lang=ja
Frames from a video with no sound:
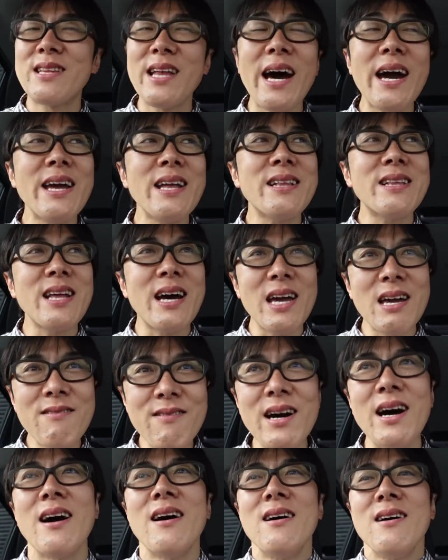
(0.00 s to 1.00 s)
大体
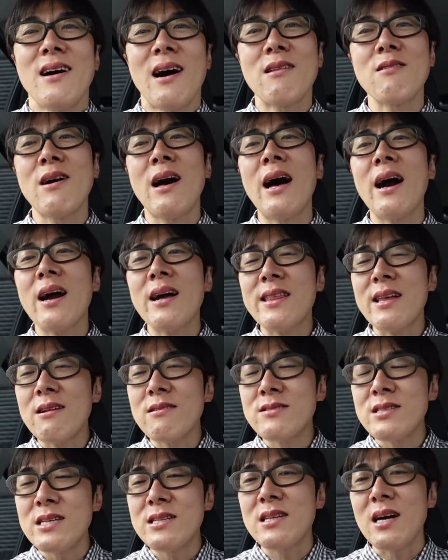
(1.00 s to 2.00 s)
は、あの、歯型
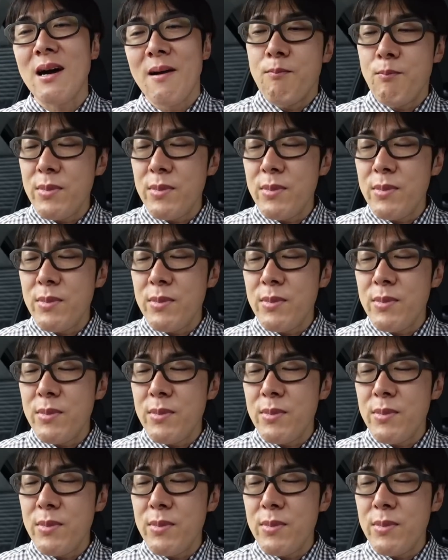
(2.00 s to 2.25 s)
のついた、